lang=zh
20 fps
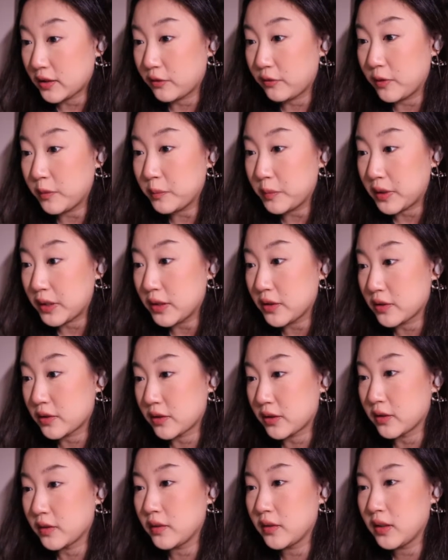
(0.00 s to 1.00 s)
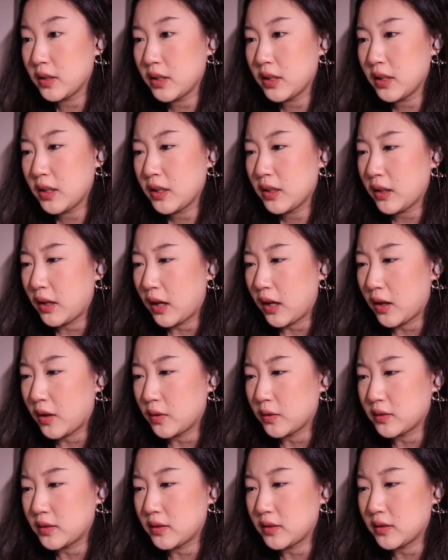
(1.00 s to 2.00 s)
着分别吃，
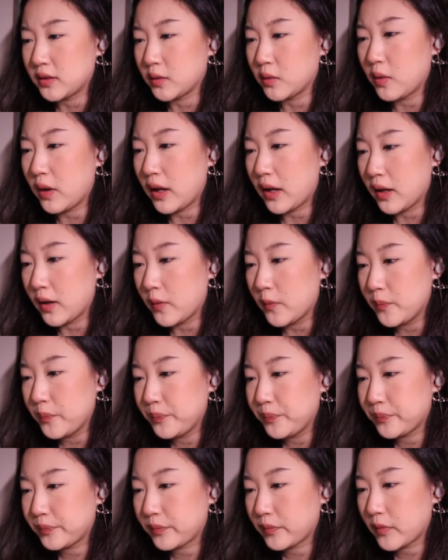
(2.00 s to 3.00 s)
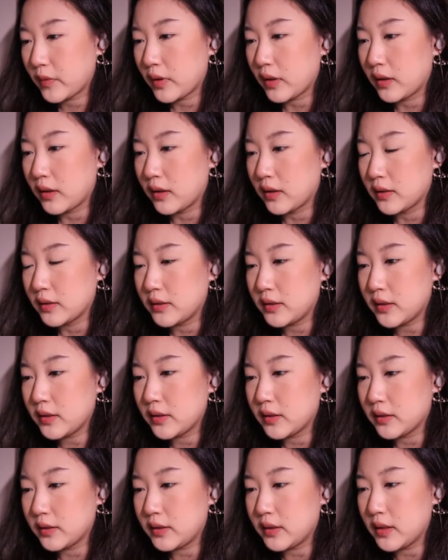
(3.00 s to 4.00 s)
好奇怪呀！呃，接
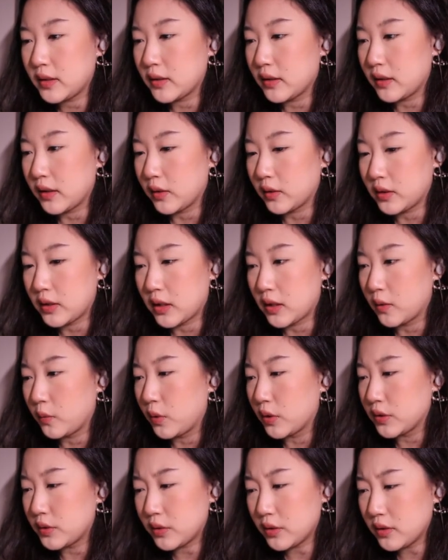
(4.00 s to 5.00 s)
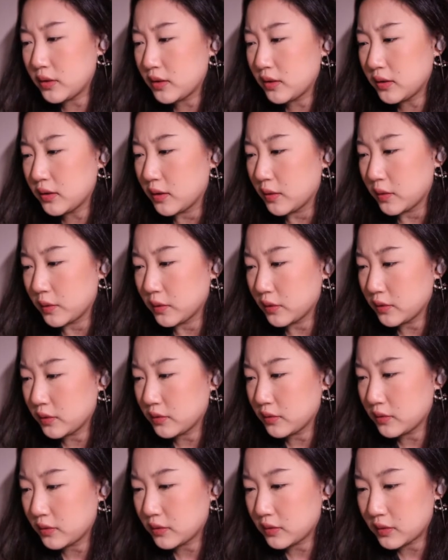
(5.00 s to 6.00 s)
着接着聊天，我觉得真的，
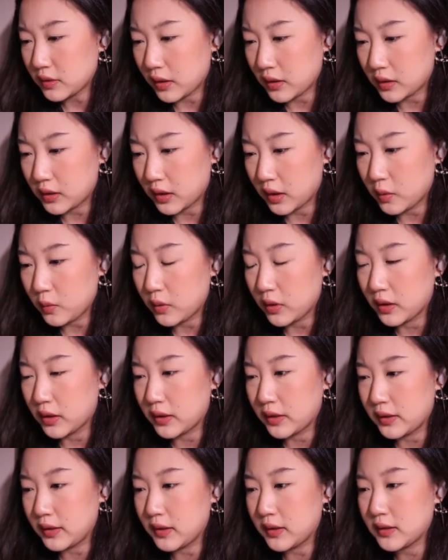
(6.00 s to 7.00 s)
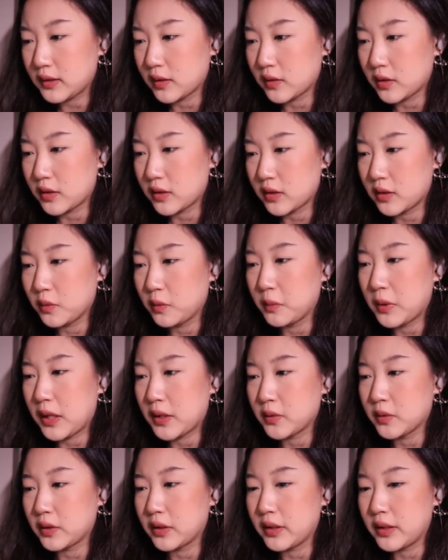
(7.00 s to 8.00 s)
再给我个一个小时，我们俩
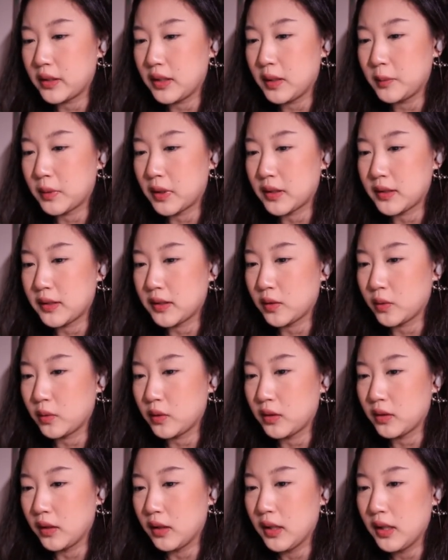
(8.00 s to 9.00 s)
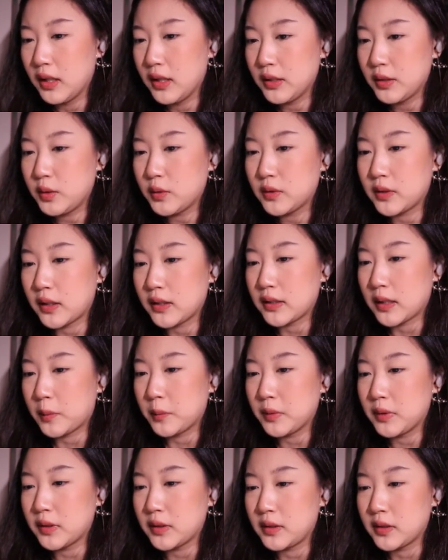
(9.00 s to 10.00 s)
就可以立马结婚了，就在咱
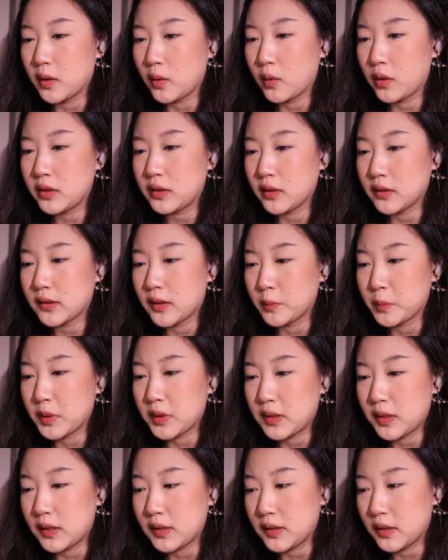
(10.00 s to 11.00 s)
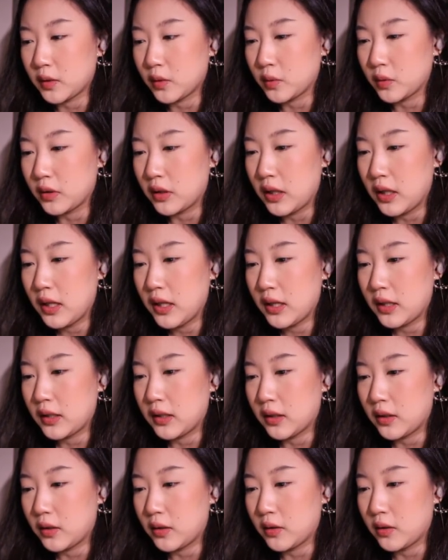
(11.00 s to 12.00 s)
们的小花小草面前结婚，
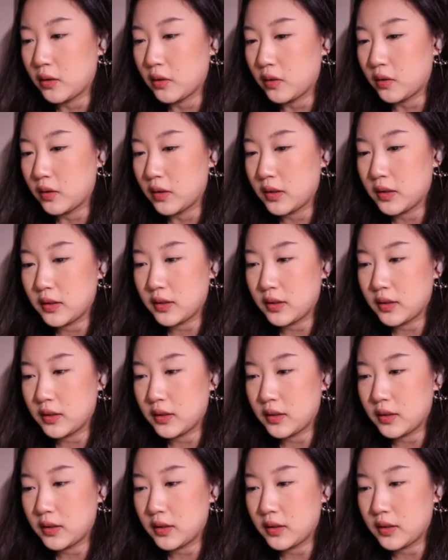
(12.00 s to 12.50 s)
然后